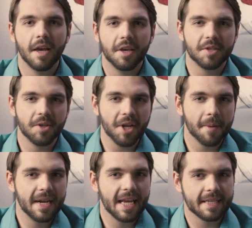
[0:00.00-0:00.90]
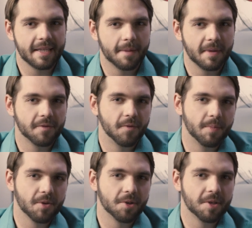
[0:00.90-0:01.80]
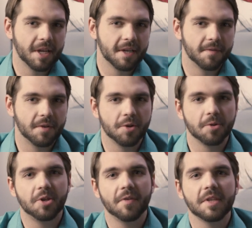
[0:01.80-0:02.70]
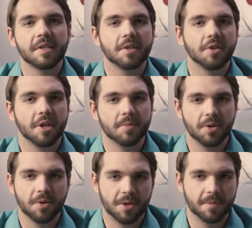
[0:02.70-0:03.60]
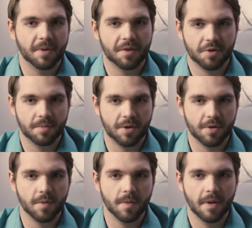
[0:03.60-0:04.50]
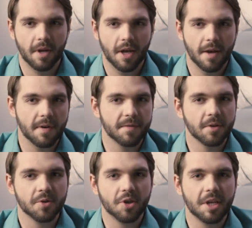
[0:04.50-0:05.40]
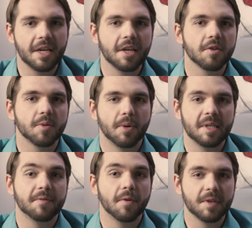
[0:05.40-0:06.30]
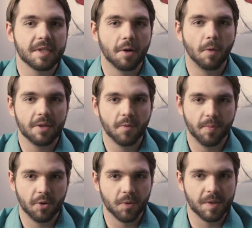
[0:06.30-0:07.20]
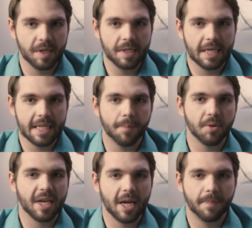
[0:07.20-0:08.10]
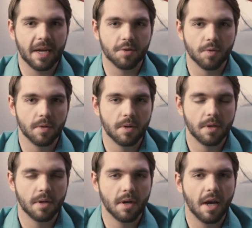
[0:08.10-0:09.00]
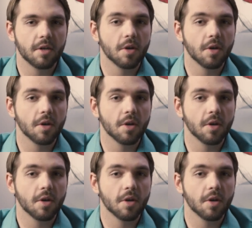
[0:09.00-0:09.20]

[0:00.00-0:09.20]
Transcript: Historia Meleksa ma swój początek w 1971 roku wewnątrz jednego z państwowych zakładów produkcyjnych na Podkarpaciu, a